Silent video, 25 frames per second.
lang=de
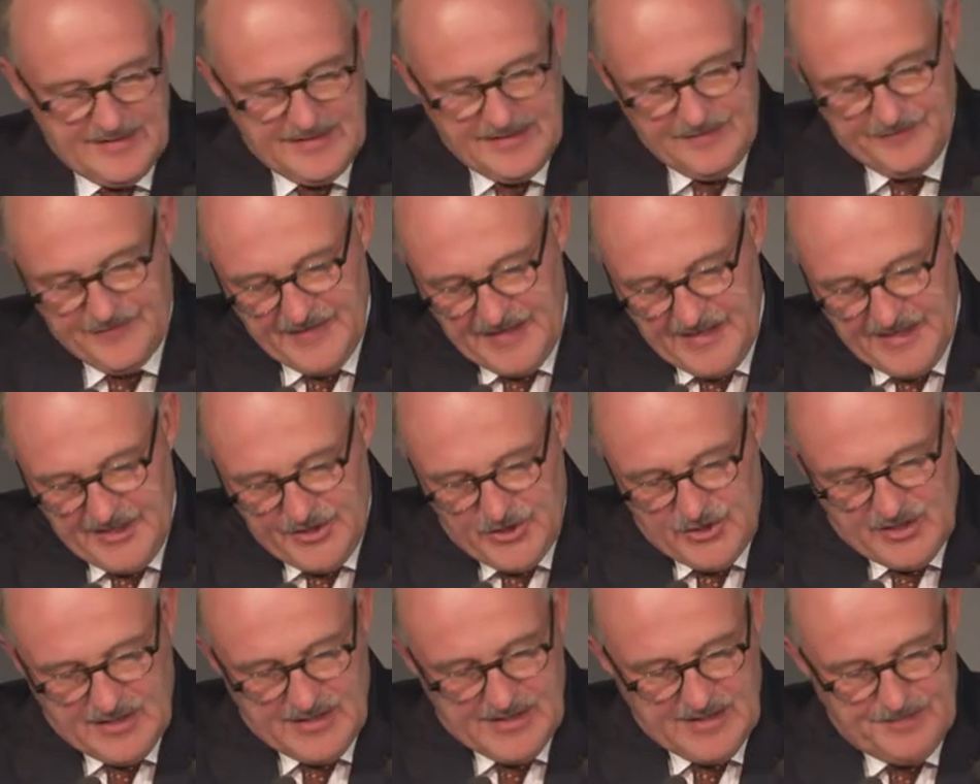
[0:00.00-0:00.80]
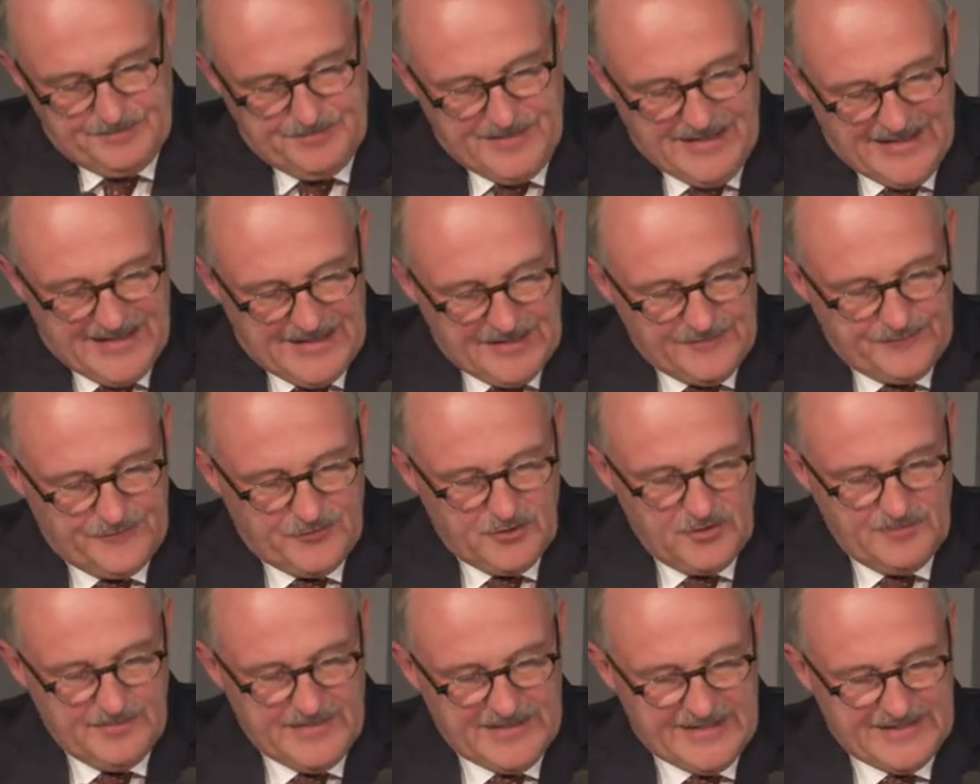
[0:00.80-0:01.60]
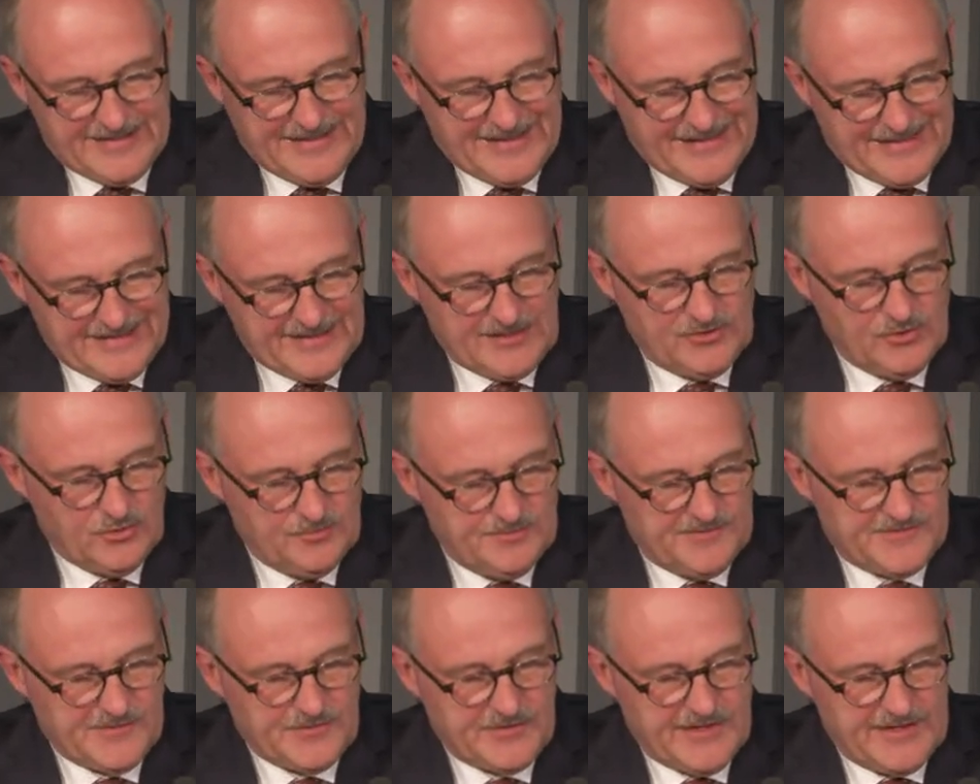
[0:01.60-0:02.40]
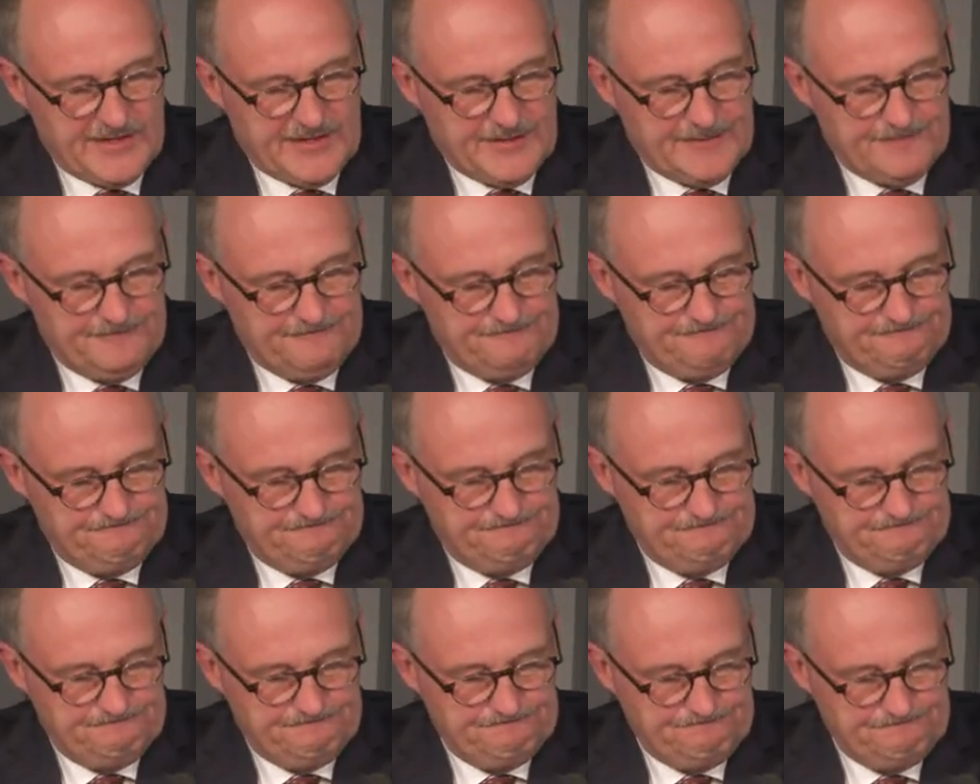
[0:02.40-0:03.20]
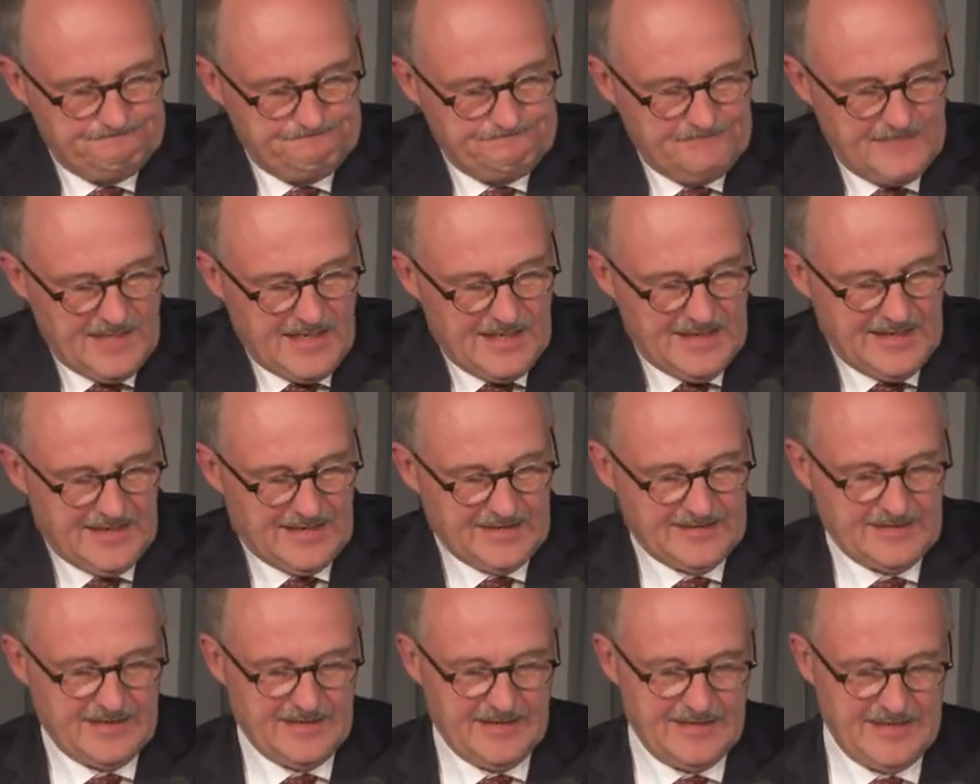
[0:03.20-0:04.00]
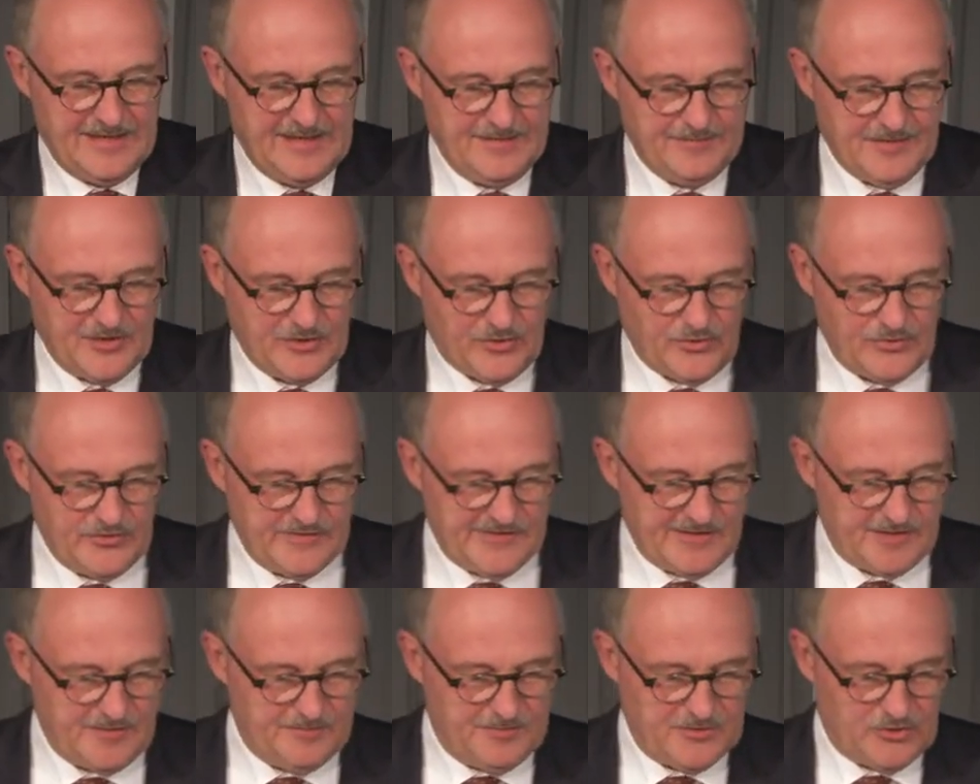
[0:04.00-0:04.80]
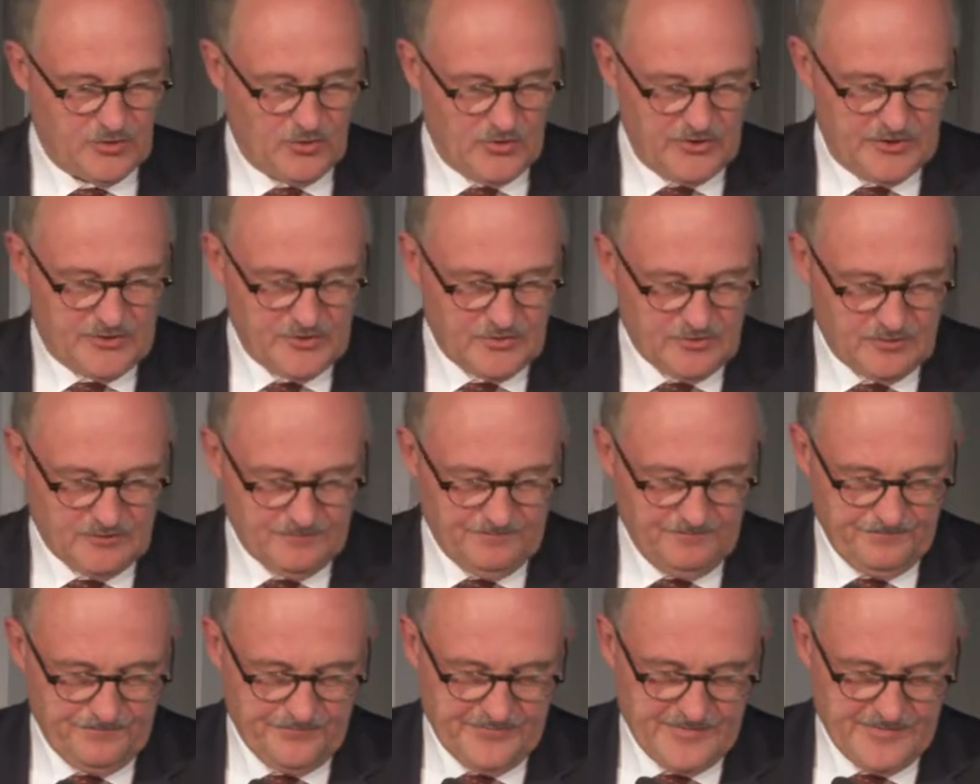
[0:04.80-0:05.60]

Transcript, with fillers: Die Fähigkeit, planvoll mit Daten umzugehen, erlangt eine immer größere Bedeutung